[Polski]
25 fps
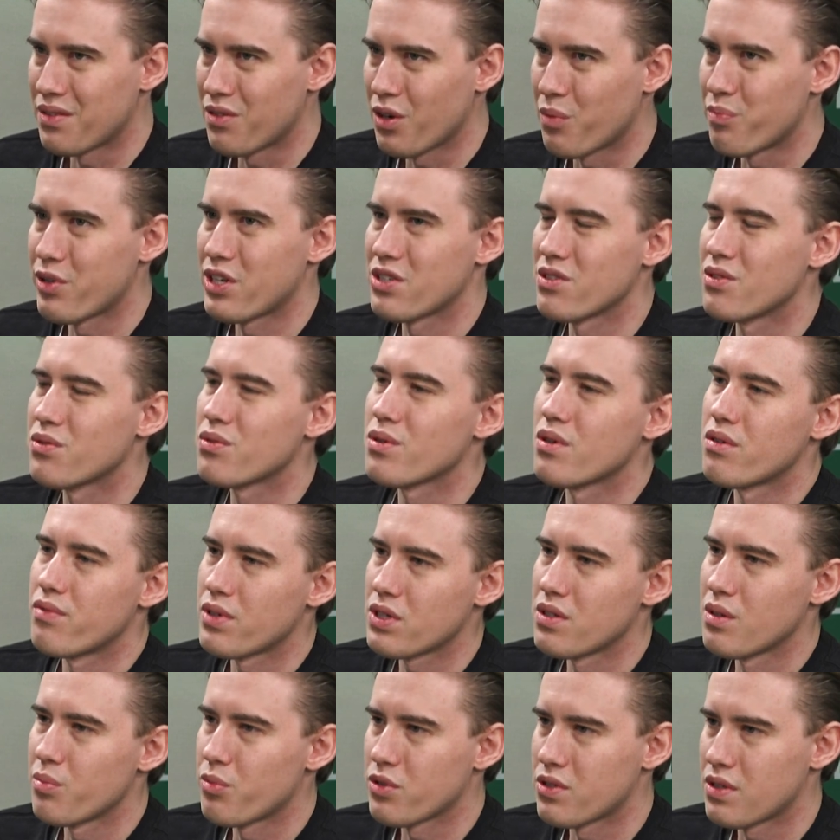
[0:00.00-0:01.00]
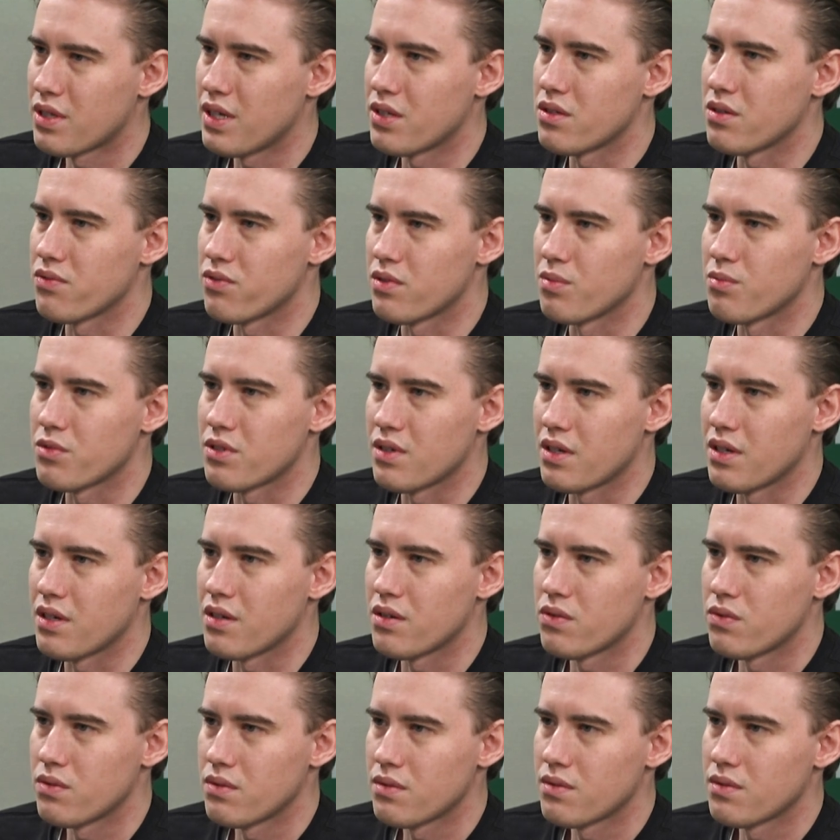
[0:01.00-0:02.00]
to prezentują właśnie postaci w tym
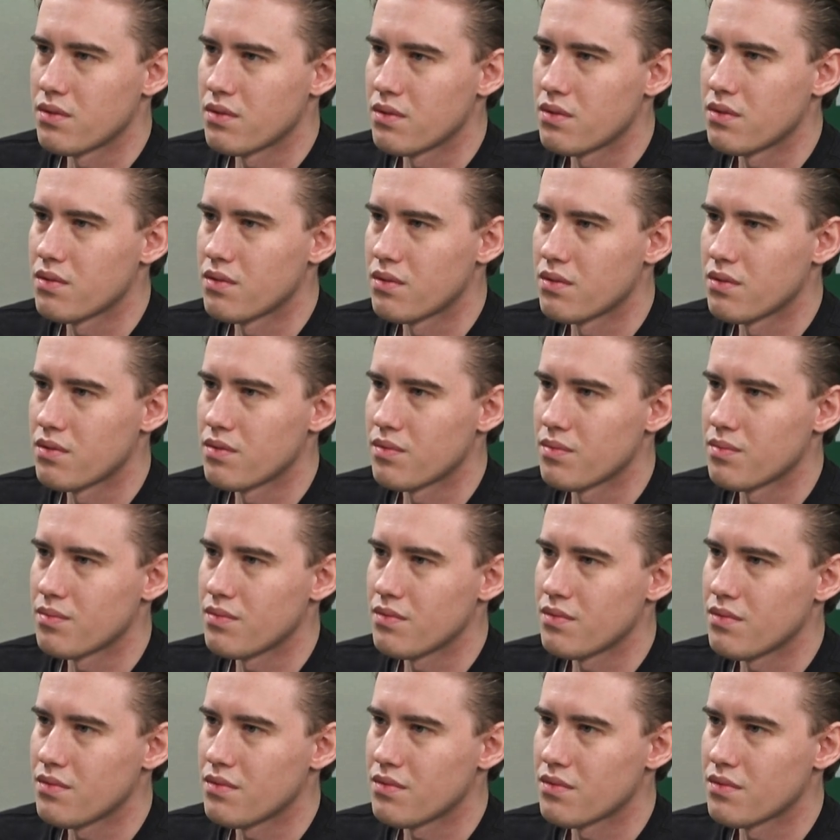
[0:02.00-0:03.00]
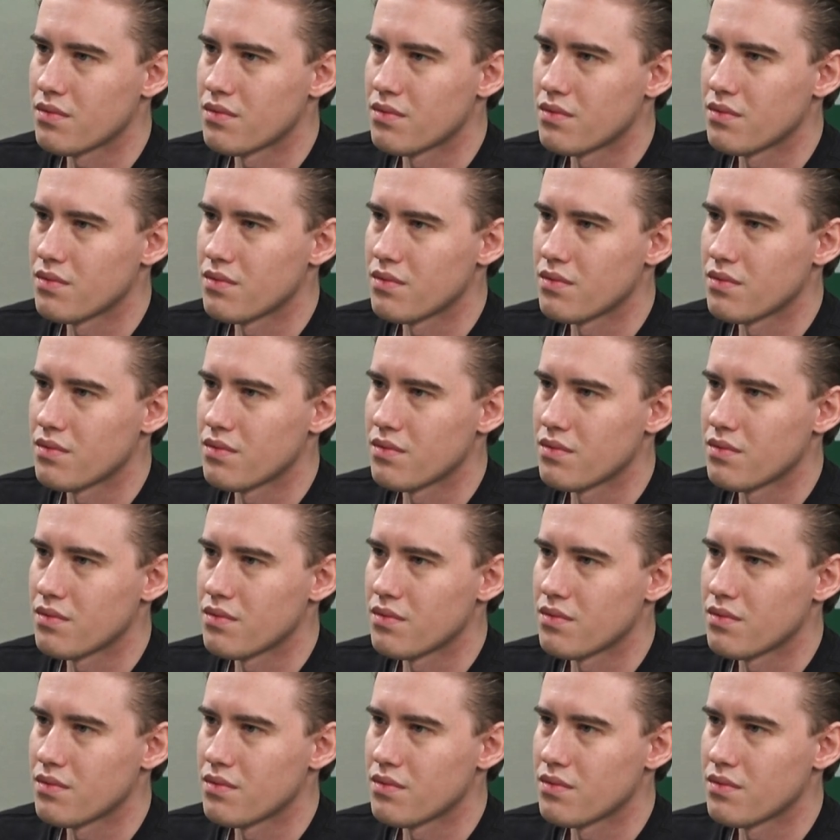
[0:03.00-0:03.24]
serialu. Przypomniało mi się